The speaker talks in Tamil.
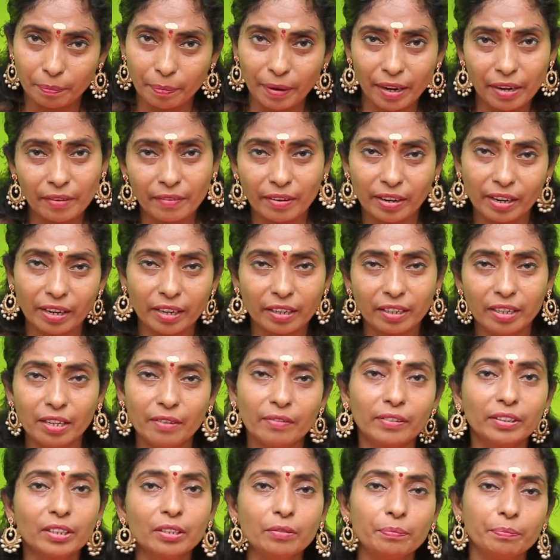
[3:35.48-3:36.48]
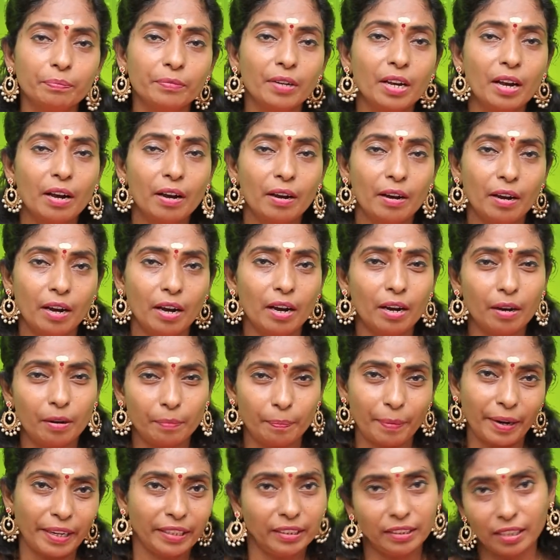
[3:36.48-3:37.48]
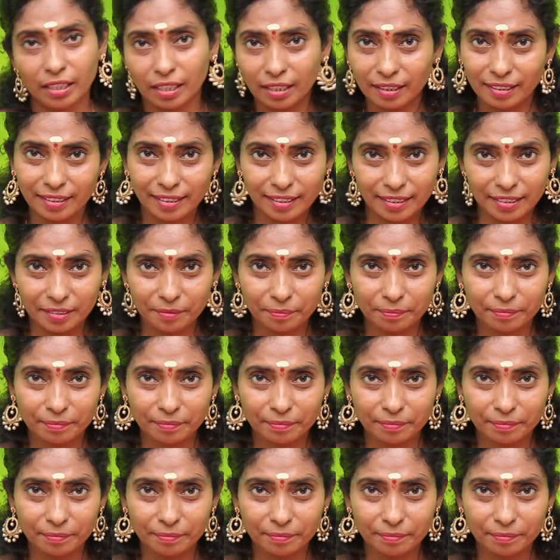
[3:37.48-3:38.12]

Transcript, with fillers: பல வகையில் வந்து பயன் தருதுங்க